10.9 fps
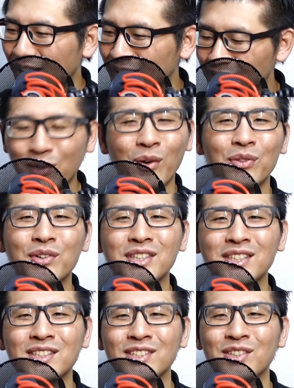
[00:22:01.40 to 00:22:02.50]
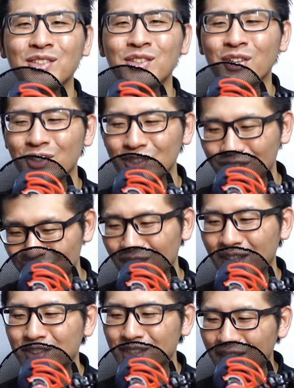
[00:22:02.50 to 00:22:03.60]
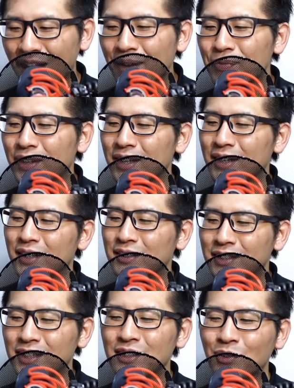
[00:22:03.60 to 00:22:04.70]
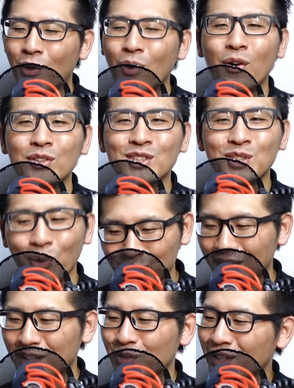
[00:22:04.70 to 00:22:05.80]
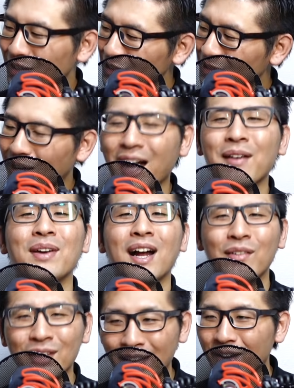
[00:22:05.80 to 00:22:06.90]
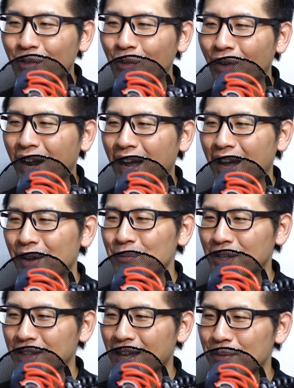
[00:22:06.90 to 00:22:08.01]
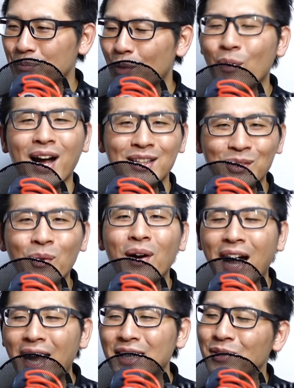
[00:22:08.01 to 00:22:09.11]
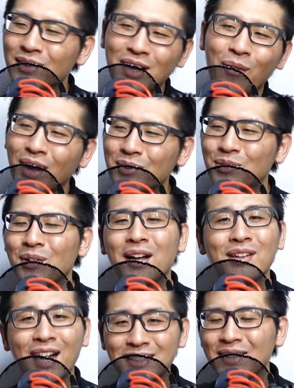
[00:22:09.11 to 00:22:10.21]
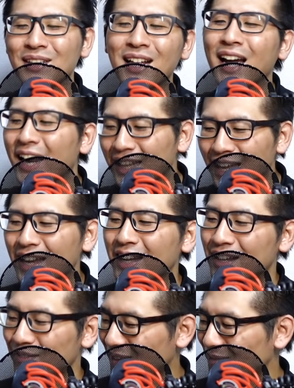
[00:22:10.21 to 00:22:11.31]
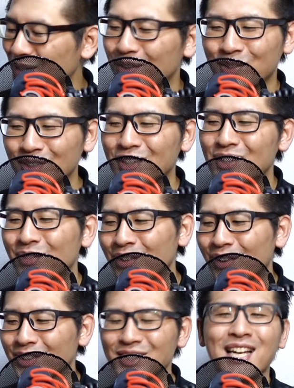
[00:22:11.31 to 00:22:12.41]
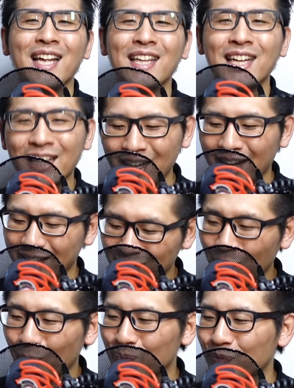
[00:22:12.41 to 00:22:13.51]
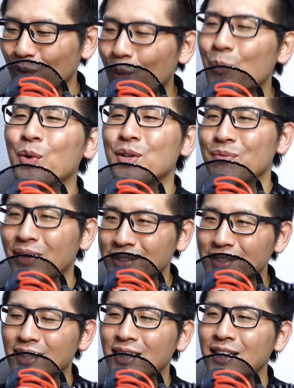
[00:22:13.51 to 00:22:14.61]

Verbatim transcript: ニコンの技術力を集約した D の頂点となる、カメラをねここから、何本か動画、いろんな他の動画と挟みながらね、魅力っていうものを伝えていけたらなと思います。